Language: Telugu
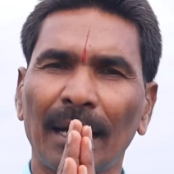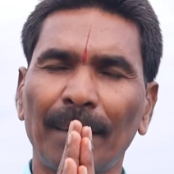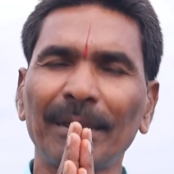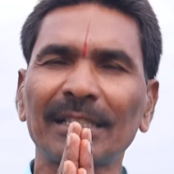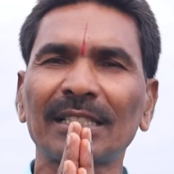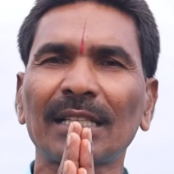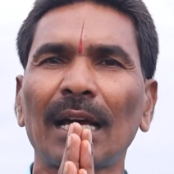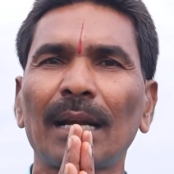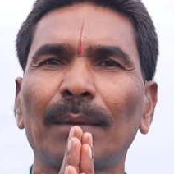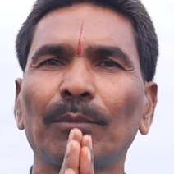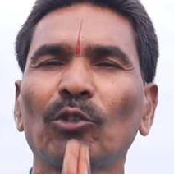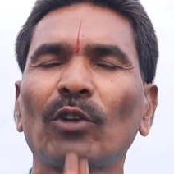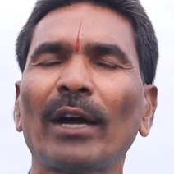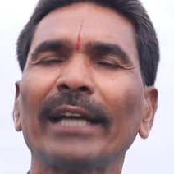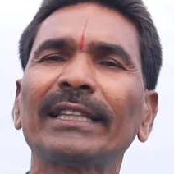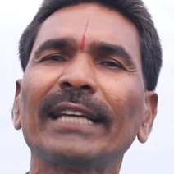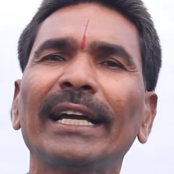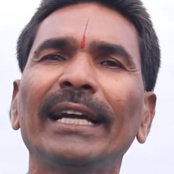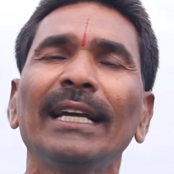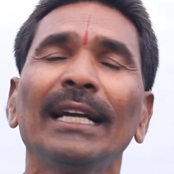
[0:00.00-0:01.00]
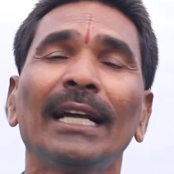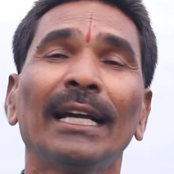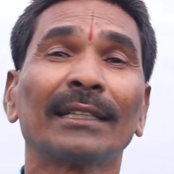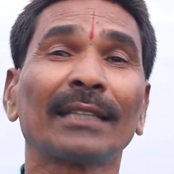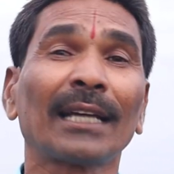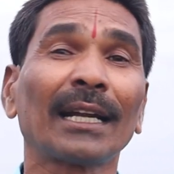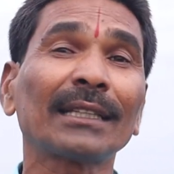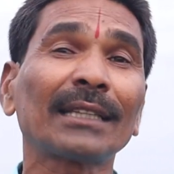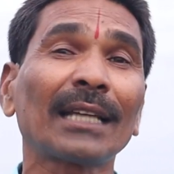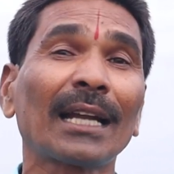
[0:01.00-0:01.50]
నమస్కారములు అయితే
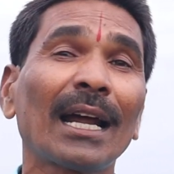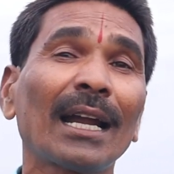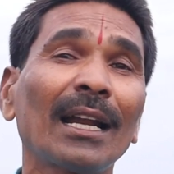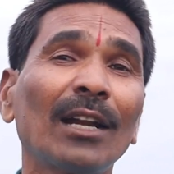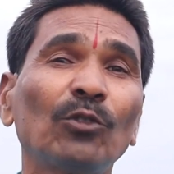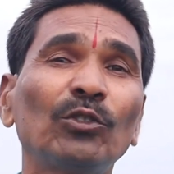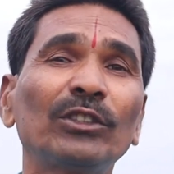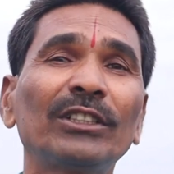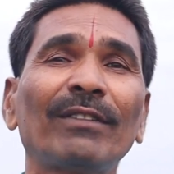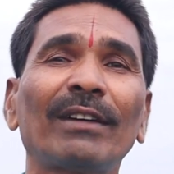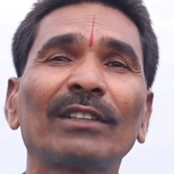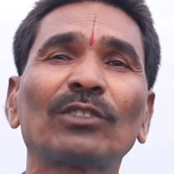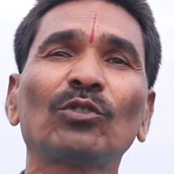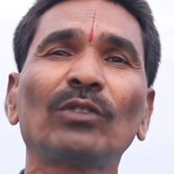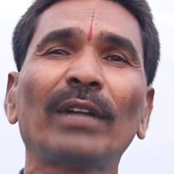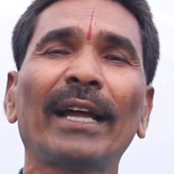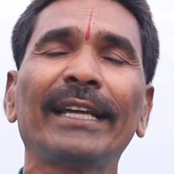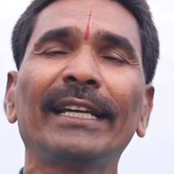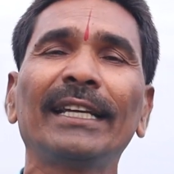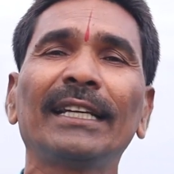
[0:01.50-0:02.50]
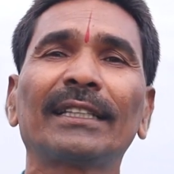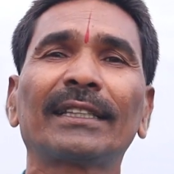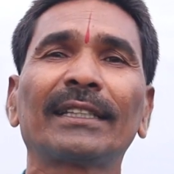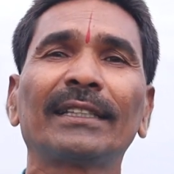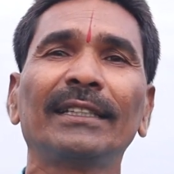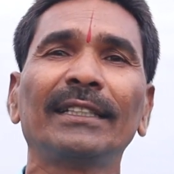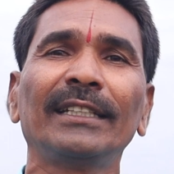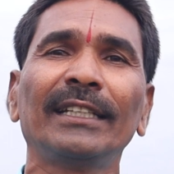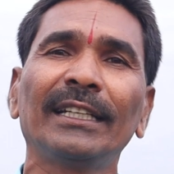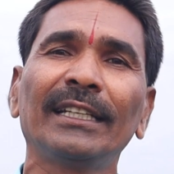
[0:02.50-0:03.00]
తరతరాల నుంచి వస్తున్న ఈ
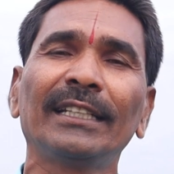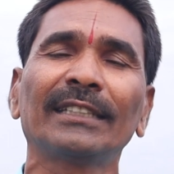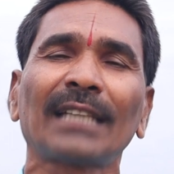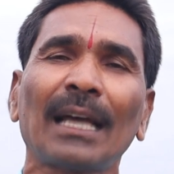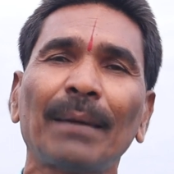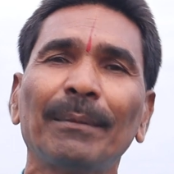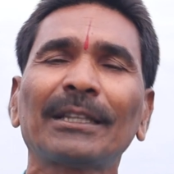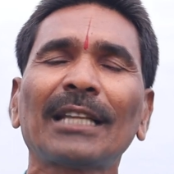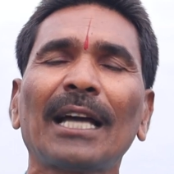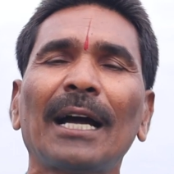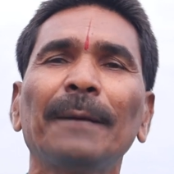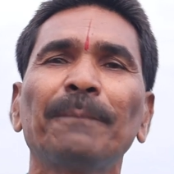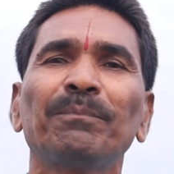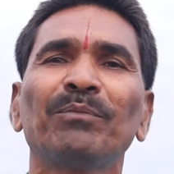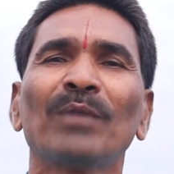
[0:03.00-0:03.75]
ఈ సామెత